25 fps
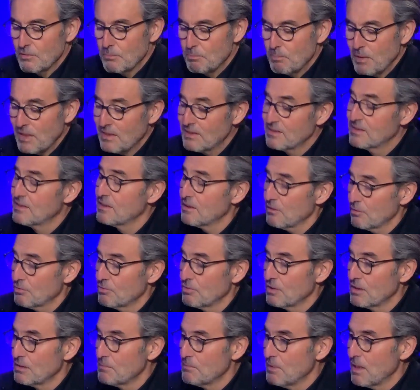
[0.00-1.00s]
partir
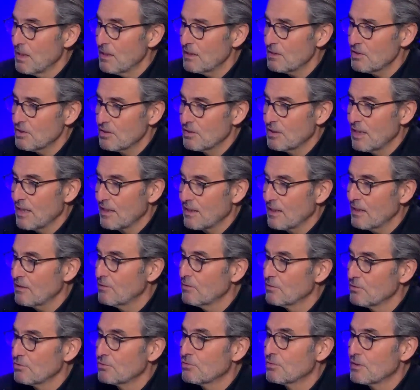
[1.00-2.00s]
d'une image, de la
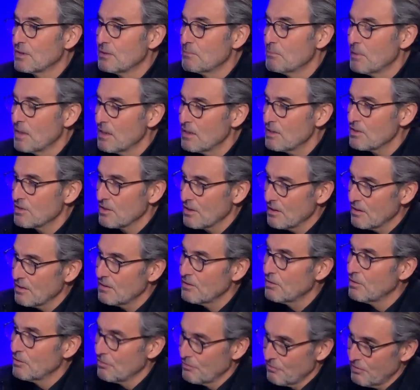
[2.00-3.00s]
cadence d'une image, et
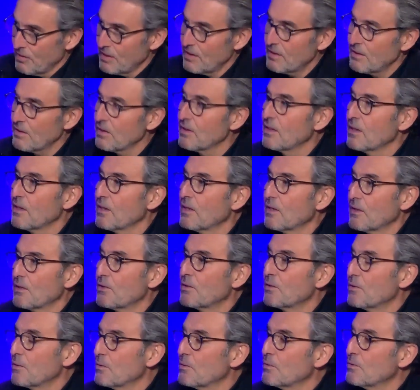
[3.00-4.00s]
d'en faire
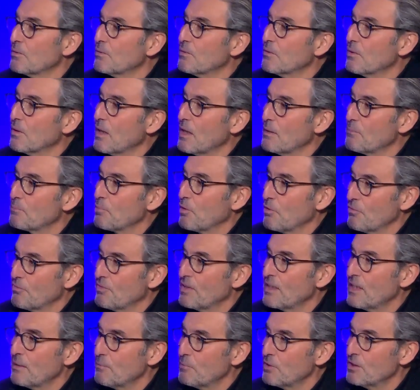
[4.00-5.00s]
euh, un
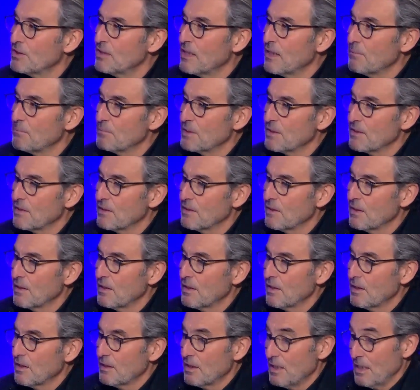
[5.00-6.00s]
profil hémodynamique.
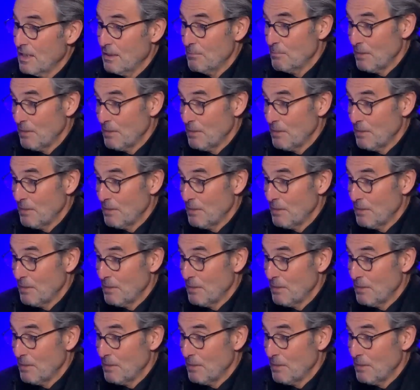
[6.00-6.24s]
Et